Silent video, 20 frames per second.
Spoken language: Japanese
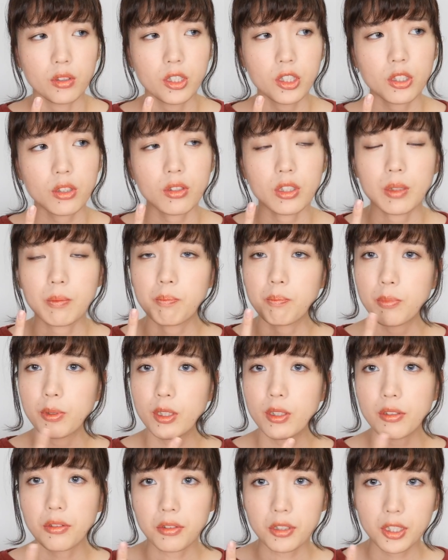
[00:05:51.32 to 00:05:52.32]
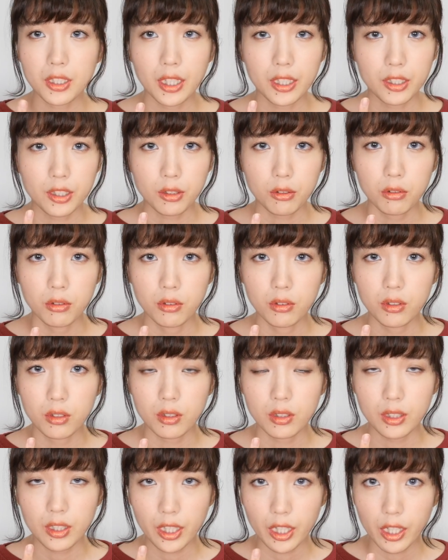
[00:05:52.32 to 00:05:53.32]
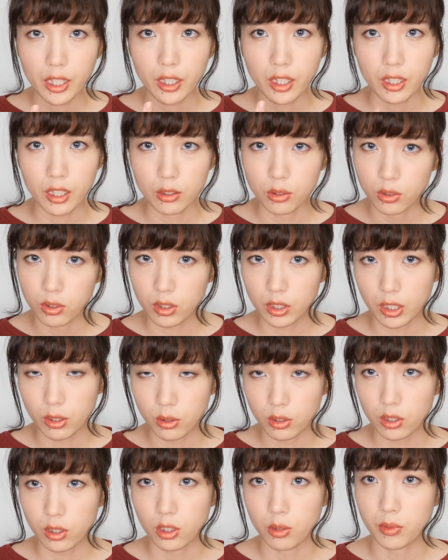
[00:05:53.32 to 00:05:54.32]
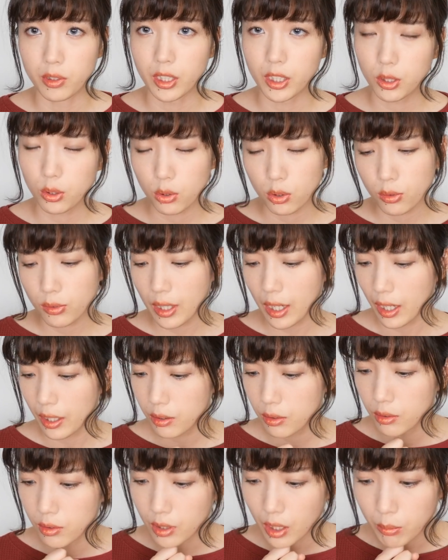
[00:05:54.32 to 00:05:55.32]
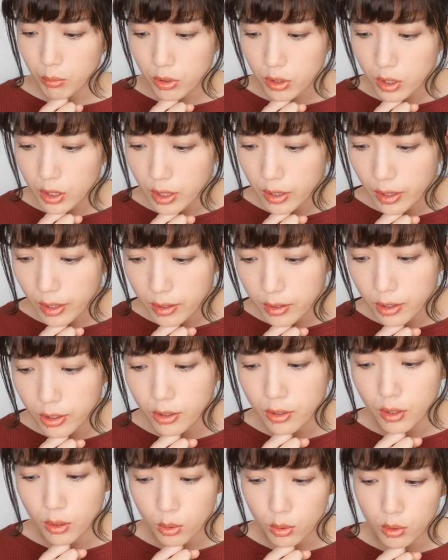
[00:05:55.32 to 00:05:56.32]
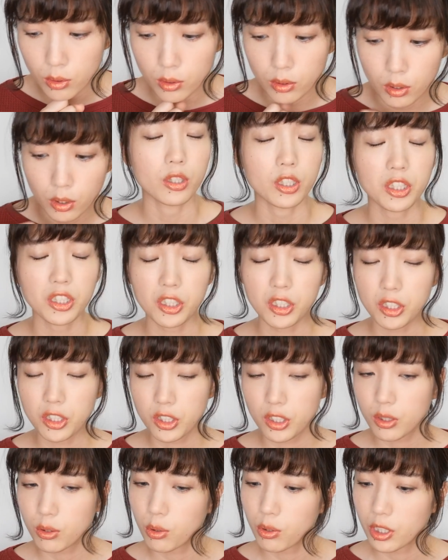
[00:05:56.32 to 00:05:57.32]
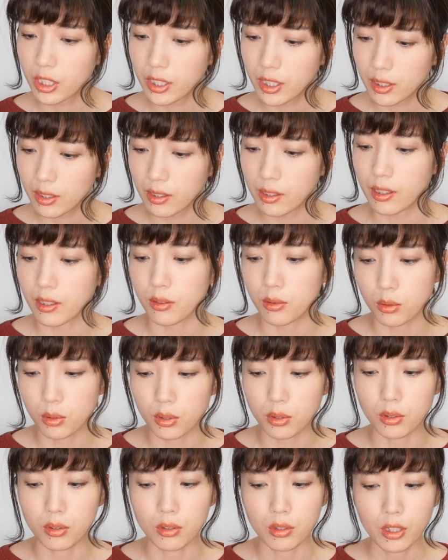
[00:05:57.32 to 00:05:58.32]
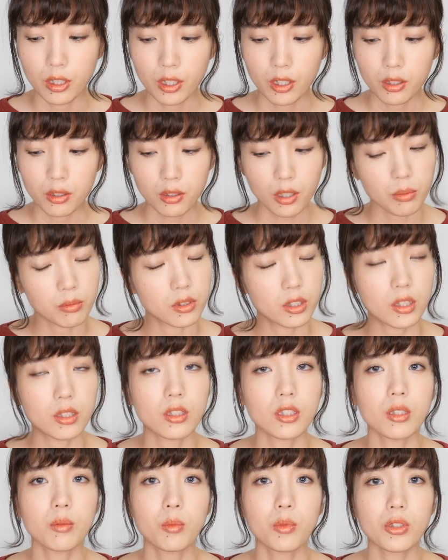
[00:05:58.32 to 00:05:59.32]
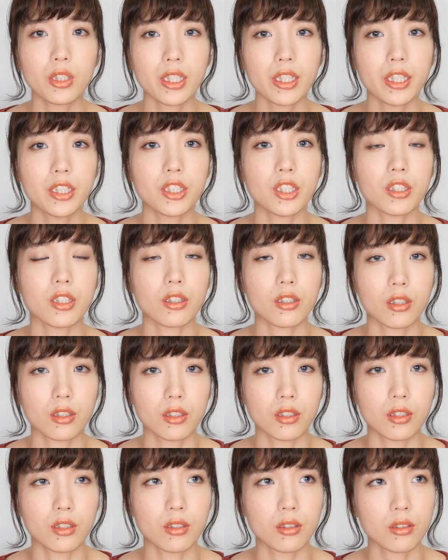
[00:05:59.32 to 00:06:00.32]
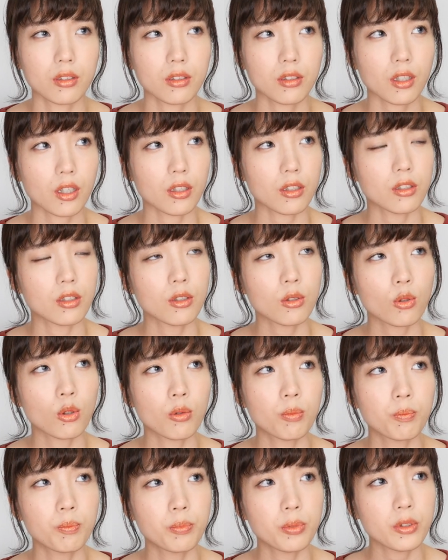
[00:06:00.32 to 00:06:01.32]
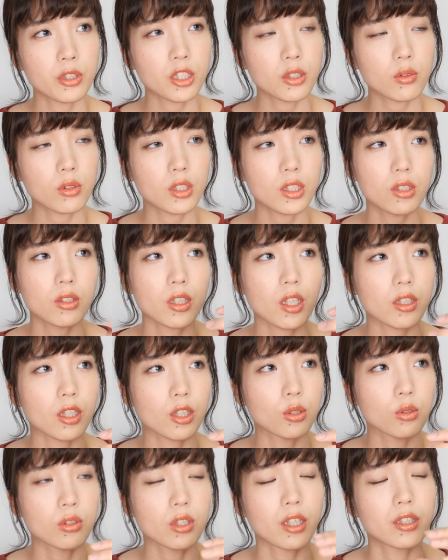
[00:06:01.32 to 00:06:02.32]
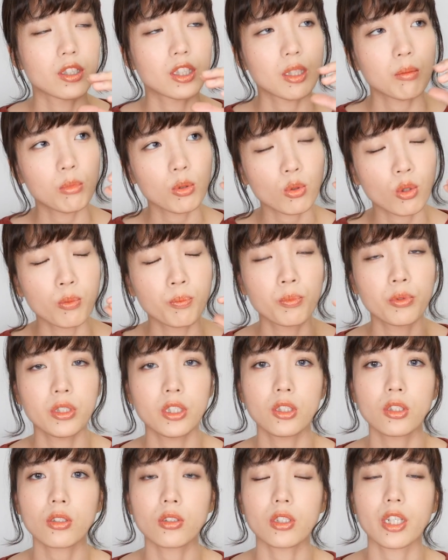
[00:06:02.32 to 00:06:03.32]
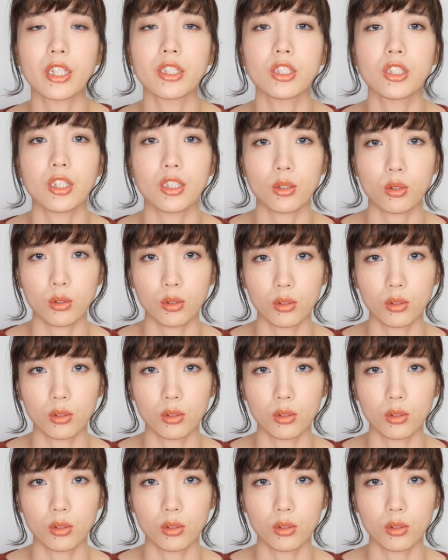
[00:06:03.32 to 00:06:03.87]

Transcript: 一応リップ用の下地を塗ってから塗ってるっていうのも多少はあるのかもしれないんですけど、1日これでってなると全然持たないんじゃないかな。なんかコップに口つけた瞬間全部コップにつく感じがす